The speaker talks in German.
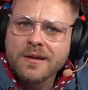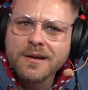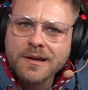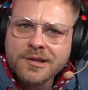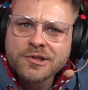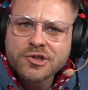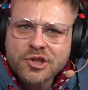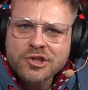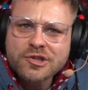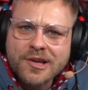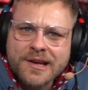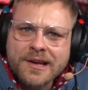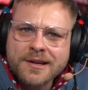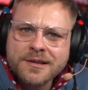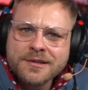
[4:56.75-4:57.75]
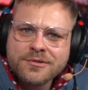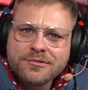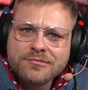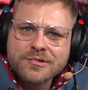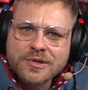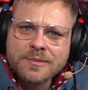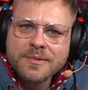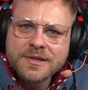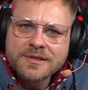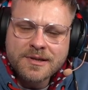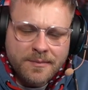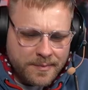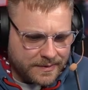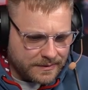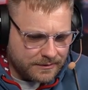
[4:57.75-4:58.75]
ist das ehrlich ziemlich
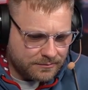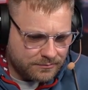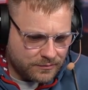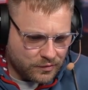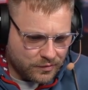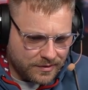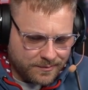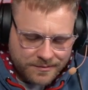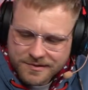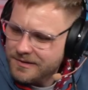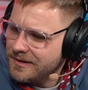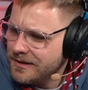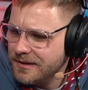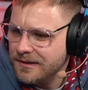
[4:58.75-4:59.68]
simpel. Du nimmst dir